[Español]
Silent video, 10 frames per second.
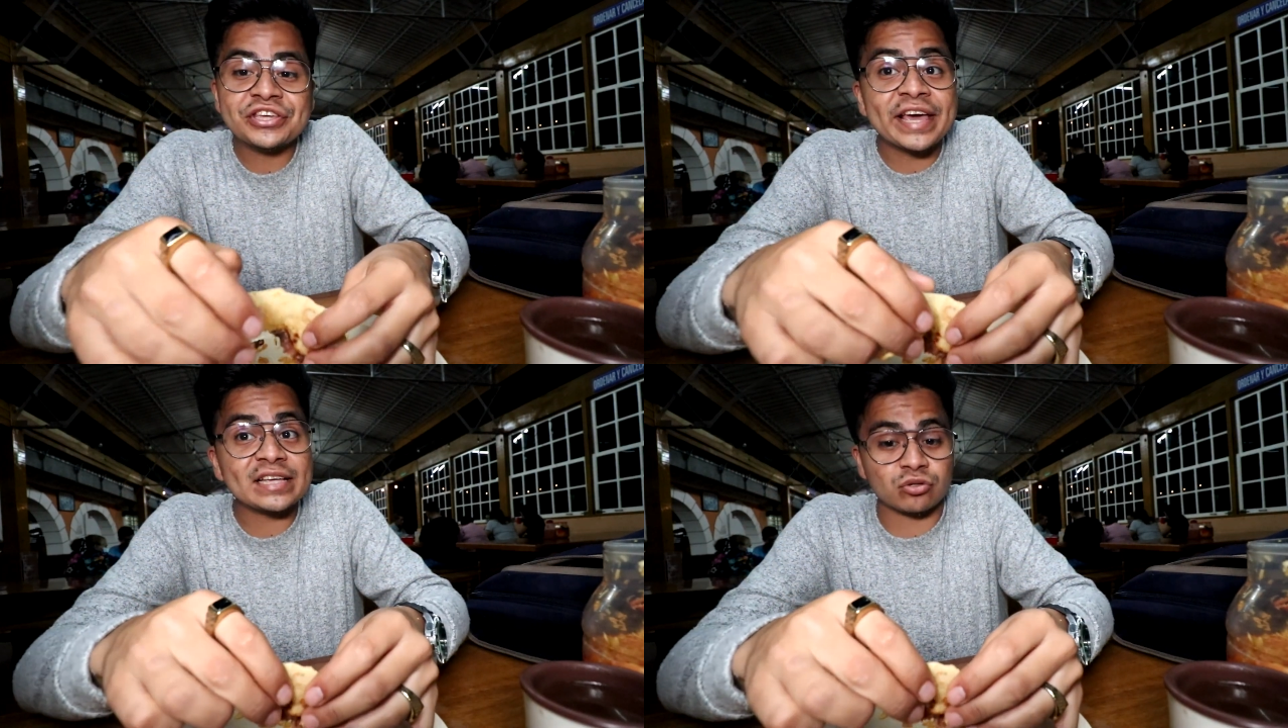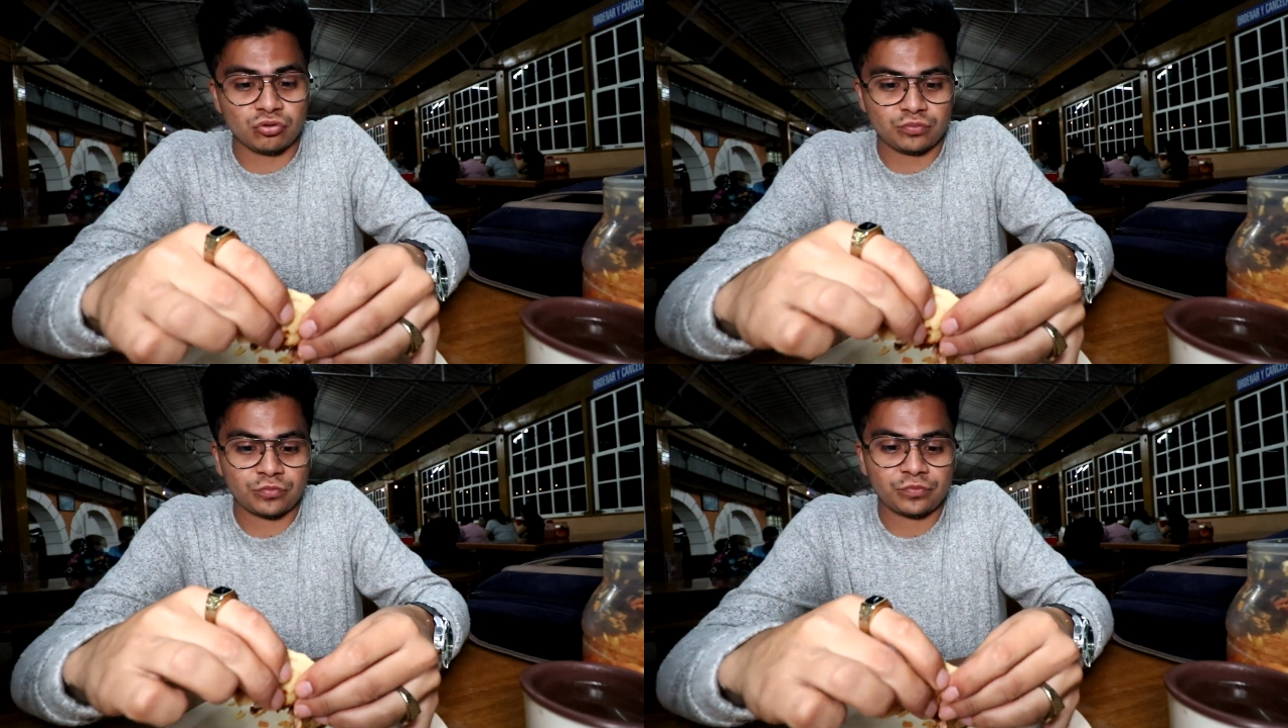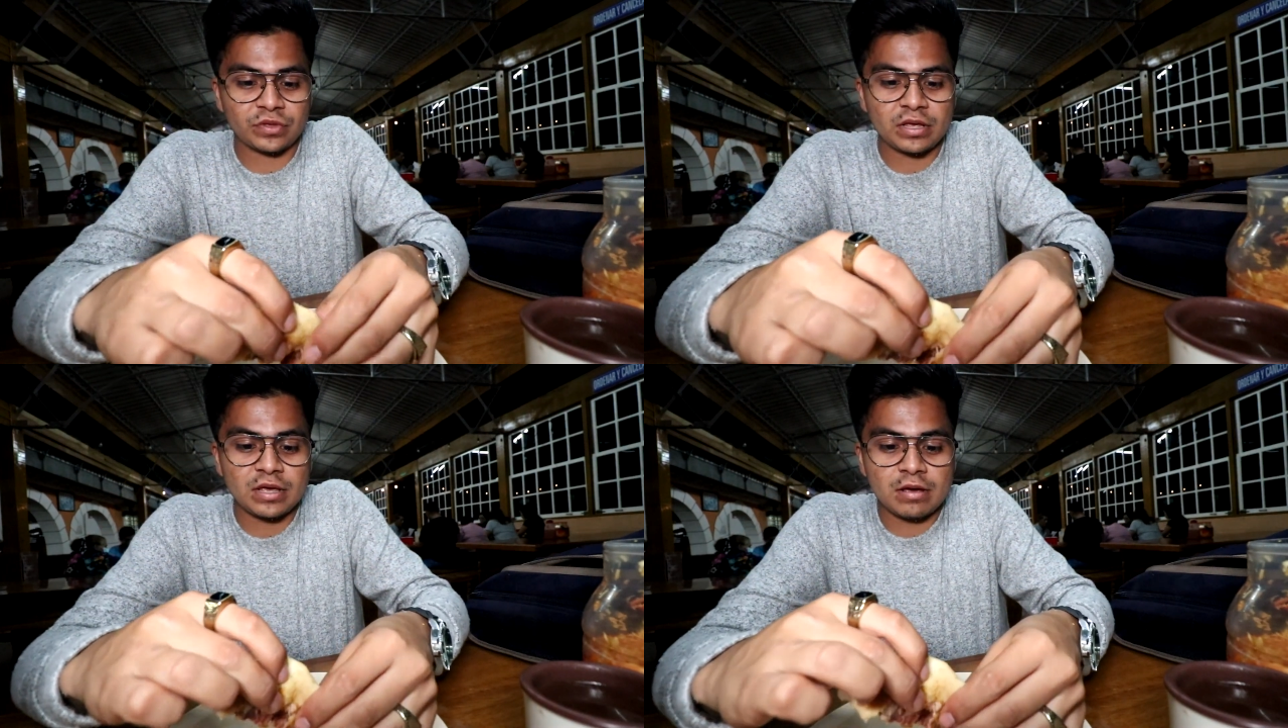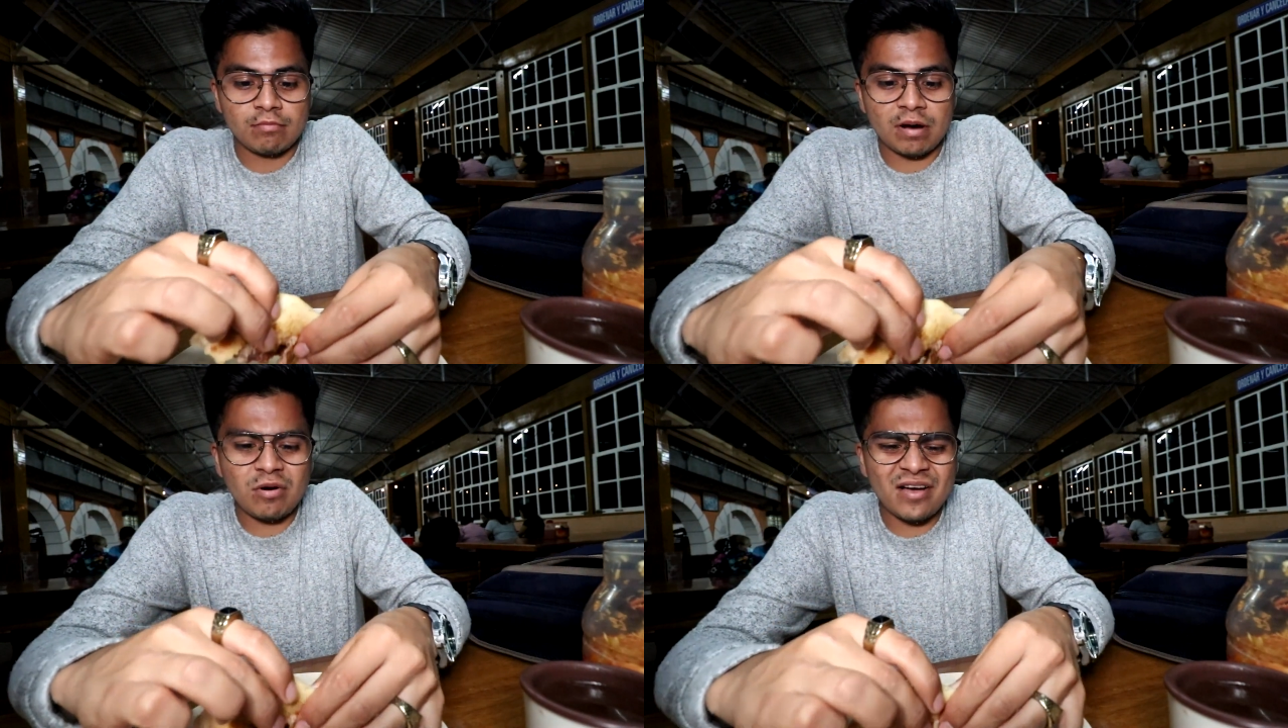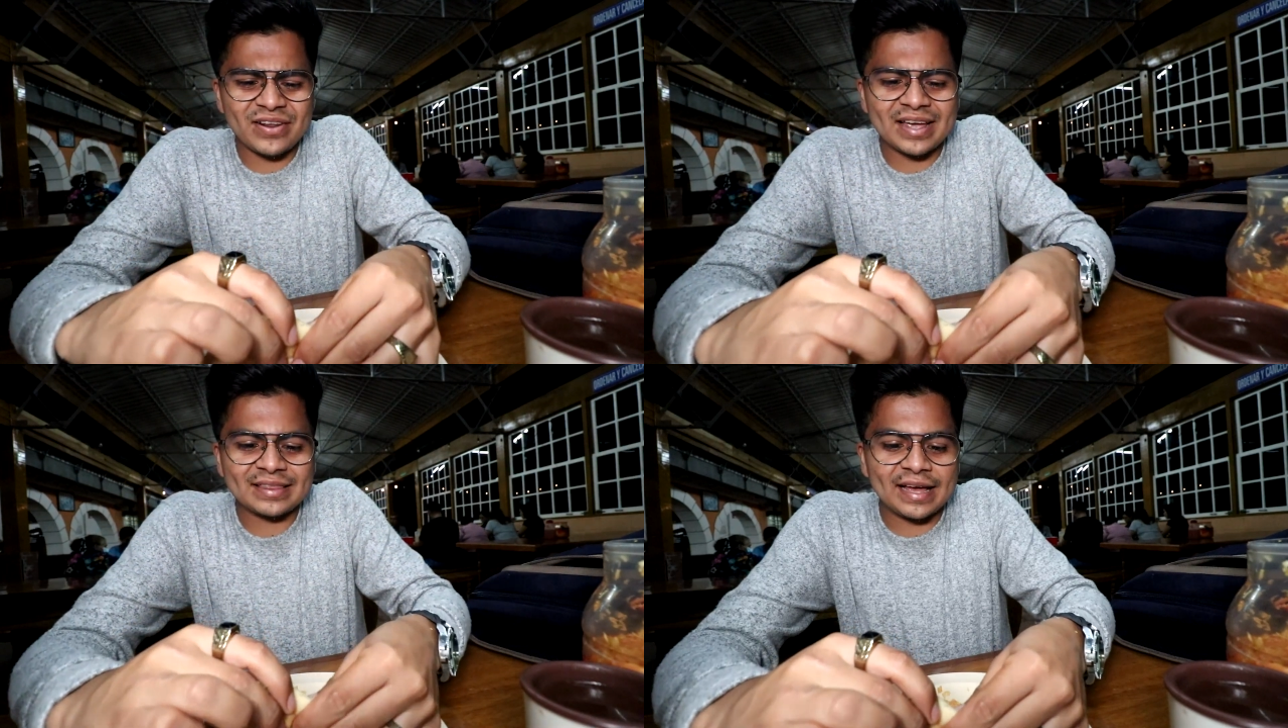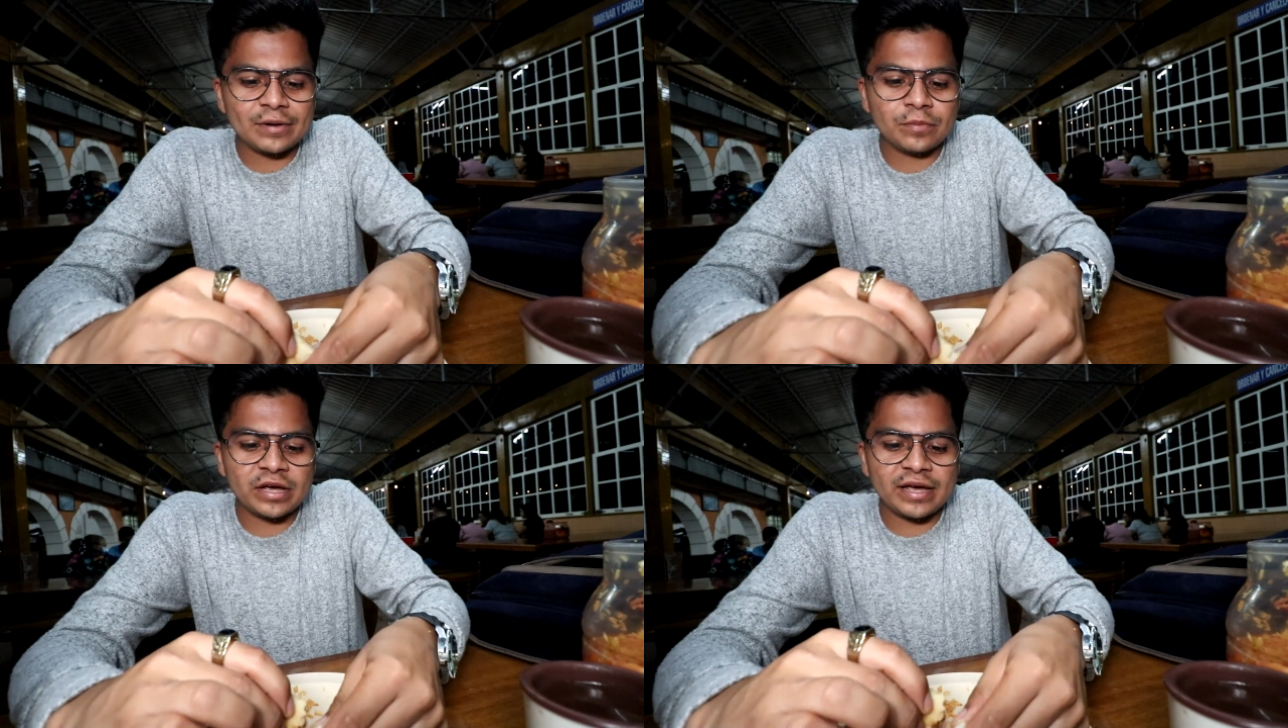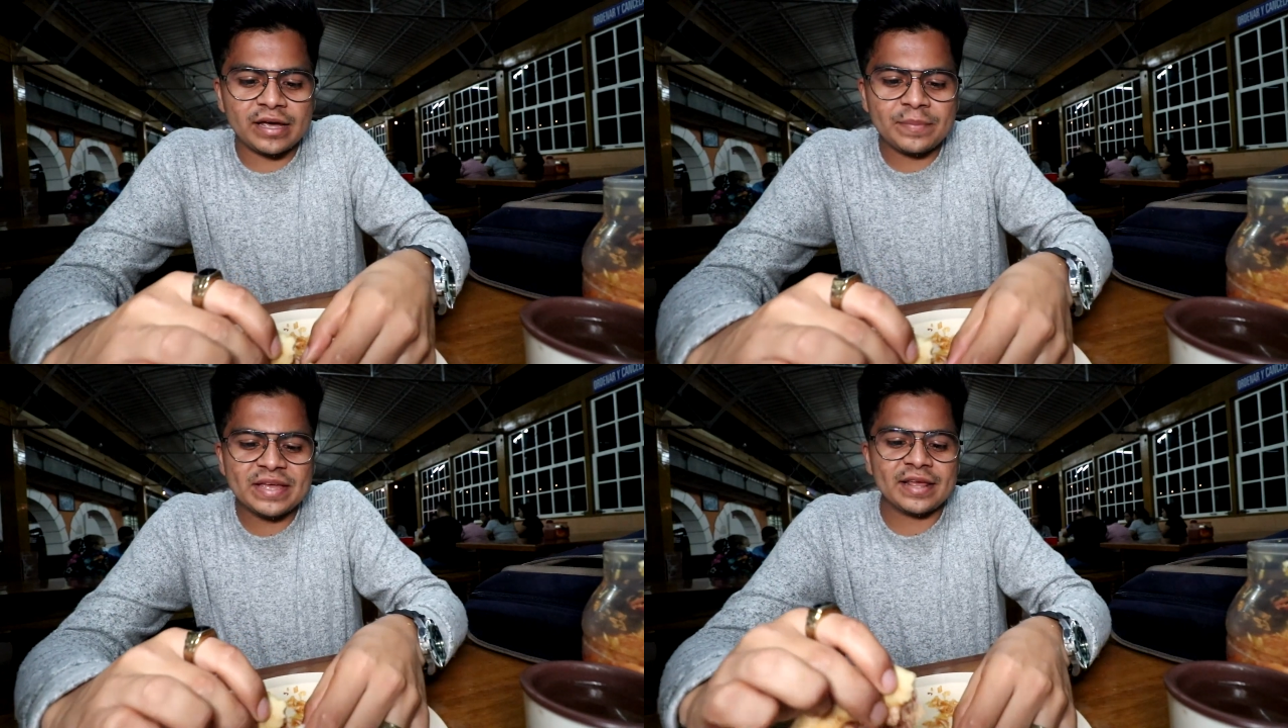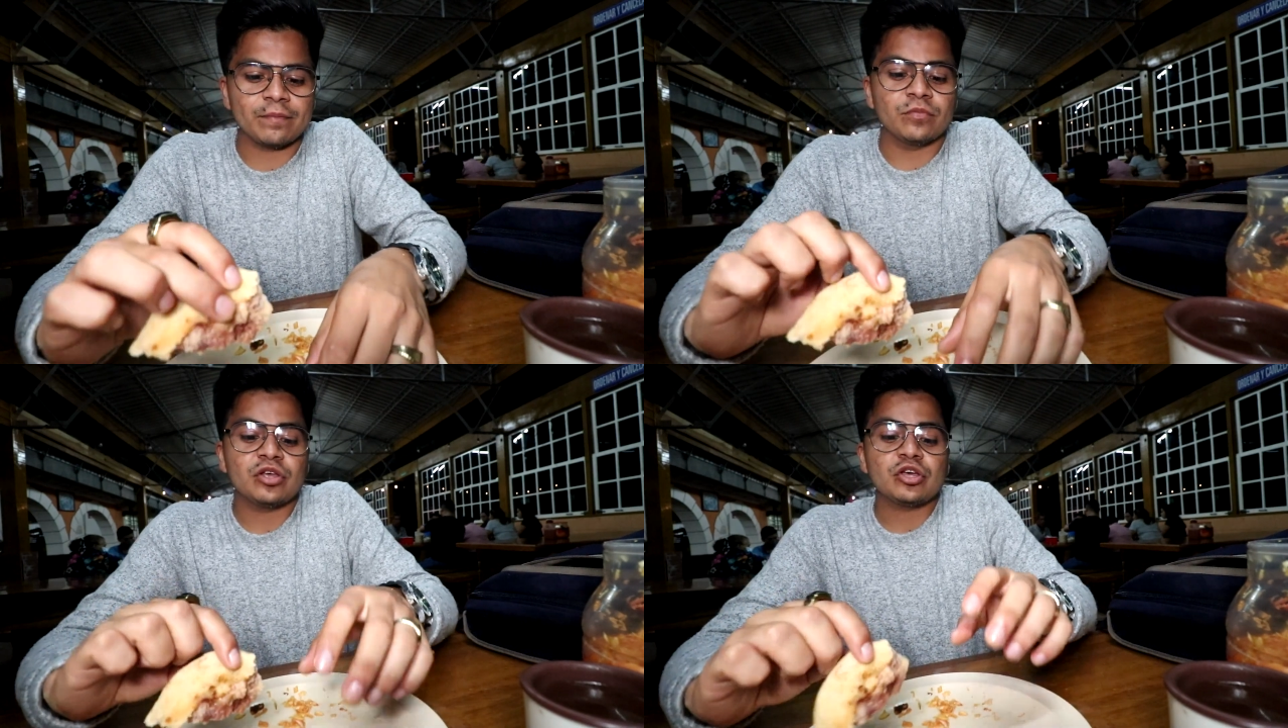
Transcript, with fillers: y queso. Vamos a ver qué tal. Eh, miren,